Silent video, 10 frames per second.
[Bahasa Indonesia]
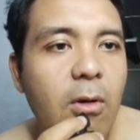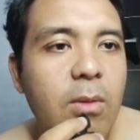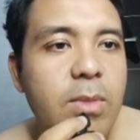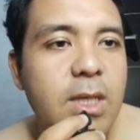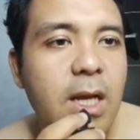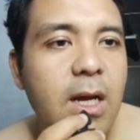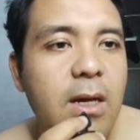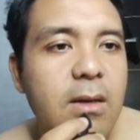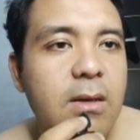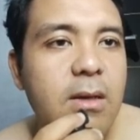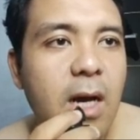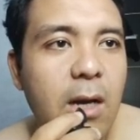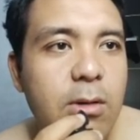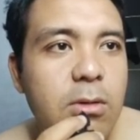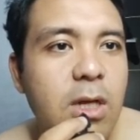Kok nggak bisa ya
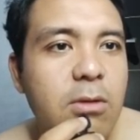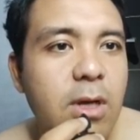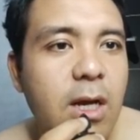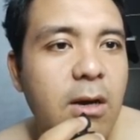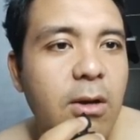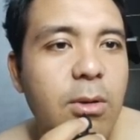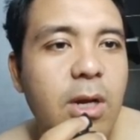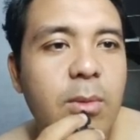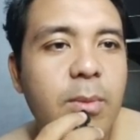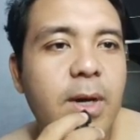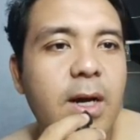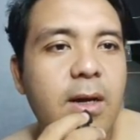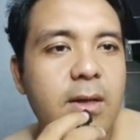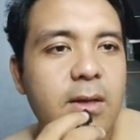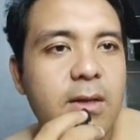harus satu-satu ya oh ya udah nggak apa-apa
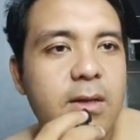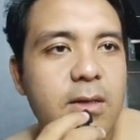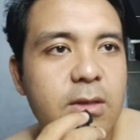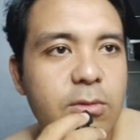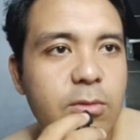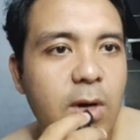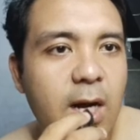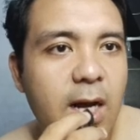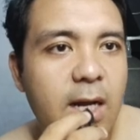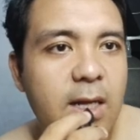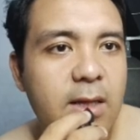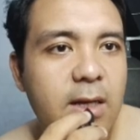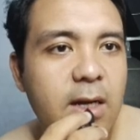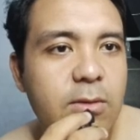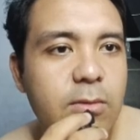itu dua yang
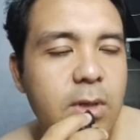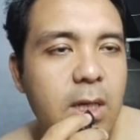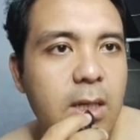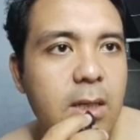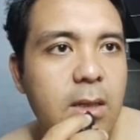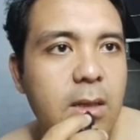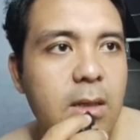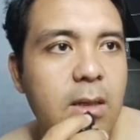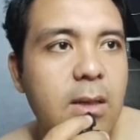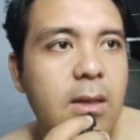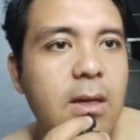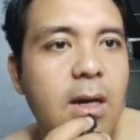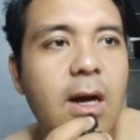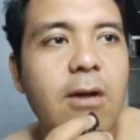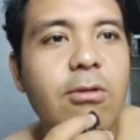tengah dua lah
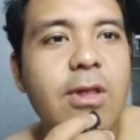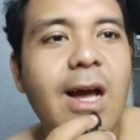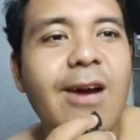ah gue